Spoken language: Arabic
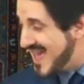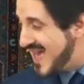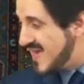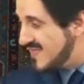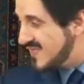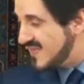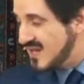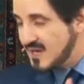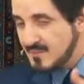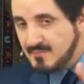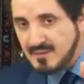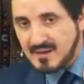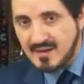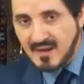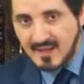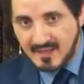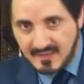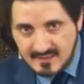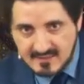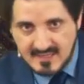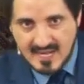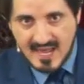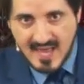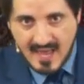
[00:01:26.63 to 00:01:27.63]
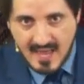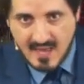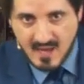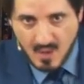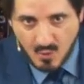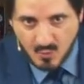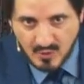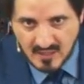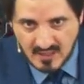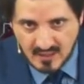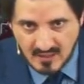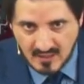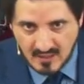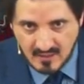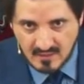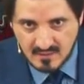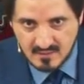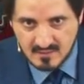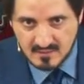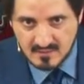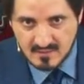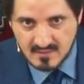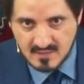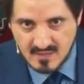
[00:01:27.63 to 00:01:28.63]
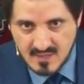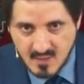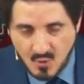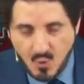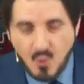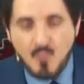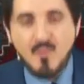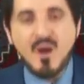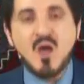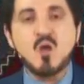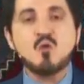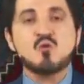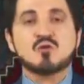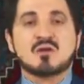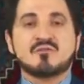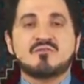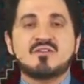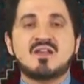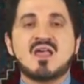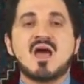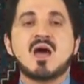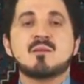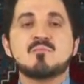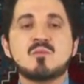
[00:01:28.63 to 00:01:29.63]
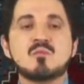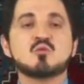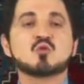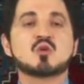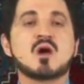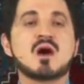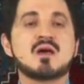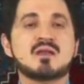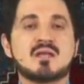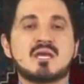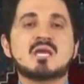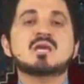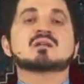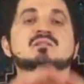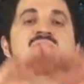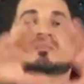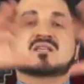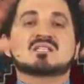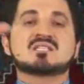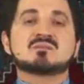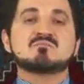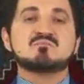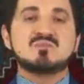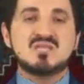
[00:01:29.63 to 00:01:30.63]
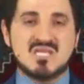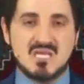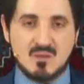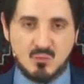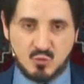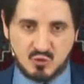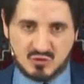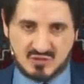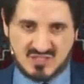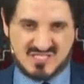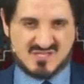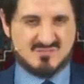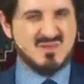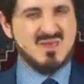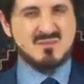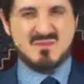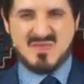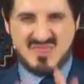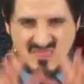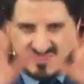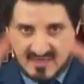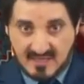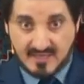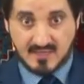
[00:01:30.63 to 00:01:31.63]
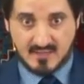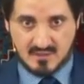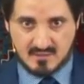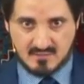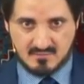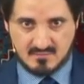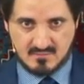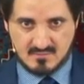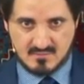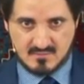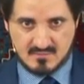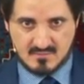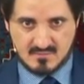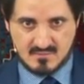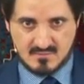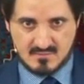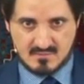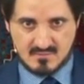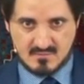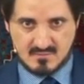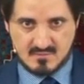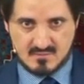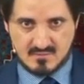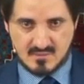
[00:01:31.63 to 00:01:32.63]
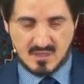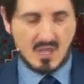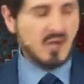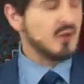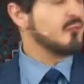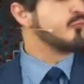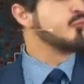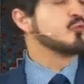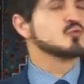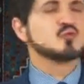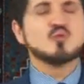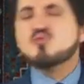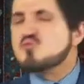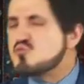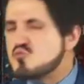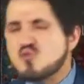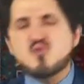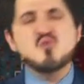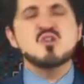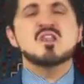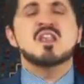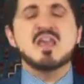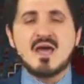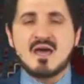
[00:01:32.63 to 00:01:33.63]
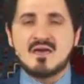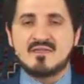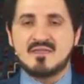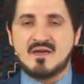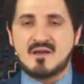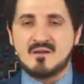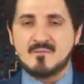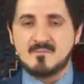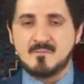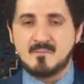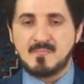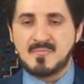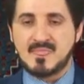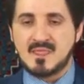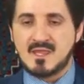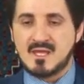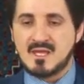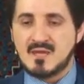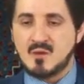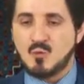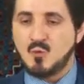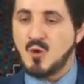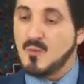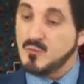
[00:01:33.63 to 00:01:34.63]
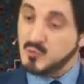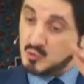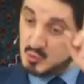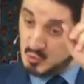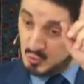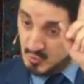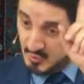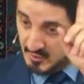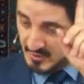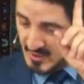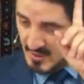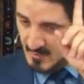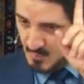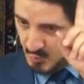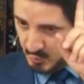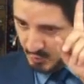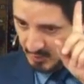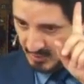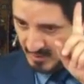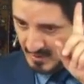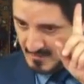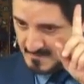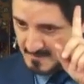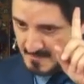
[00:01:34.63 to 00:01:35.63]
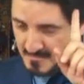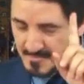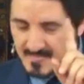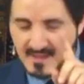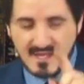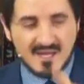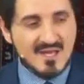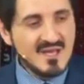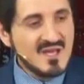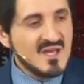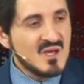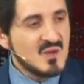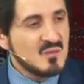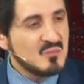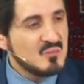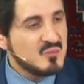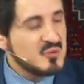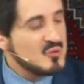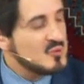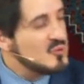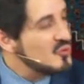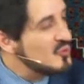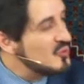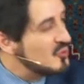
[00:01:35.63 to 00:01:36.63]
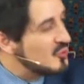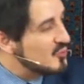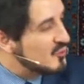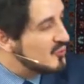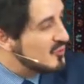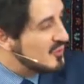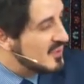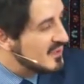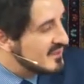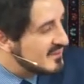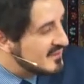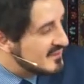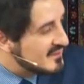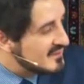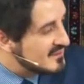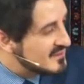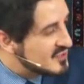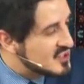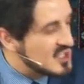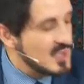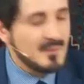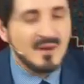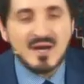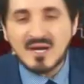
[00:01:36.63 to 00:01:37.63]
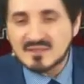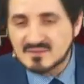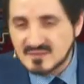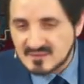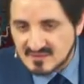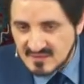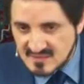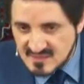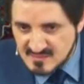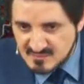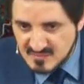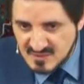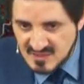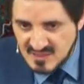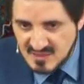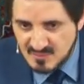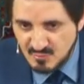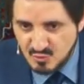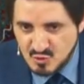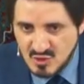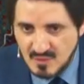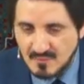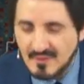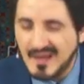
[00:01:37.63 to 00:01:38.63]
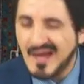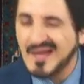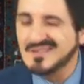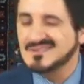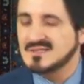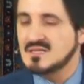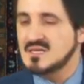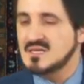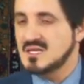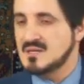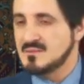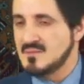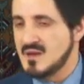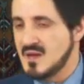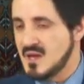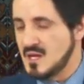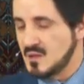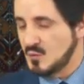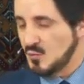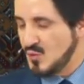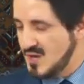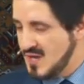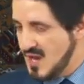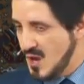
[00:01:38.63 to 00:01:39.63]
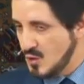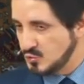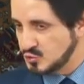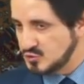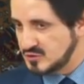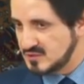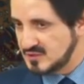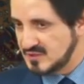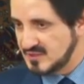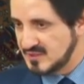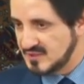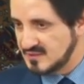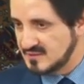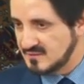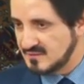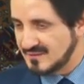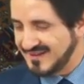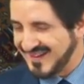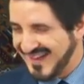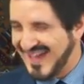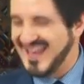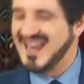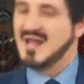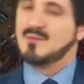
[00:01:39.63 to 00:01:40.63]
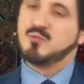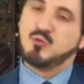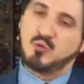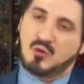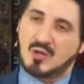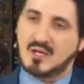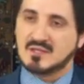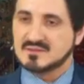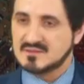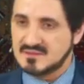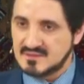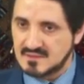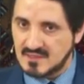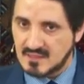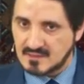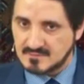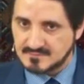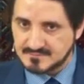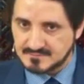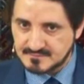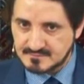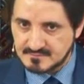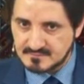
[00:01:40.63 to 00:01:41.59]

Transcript: هذه البراهين الايويه وما يعرف الآن ببرهان إيه التصميم والتصميم الذكي يرفضون كل هذا وبسخرية مرة بقولوا جماعة التصميم وجماعة الإيمان واللاهوتيين قلبوا القضية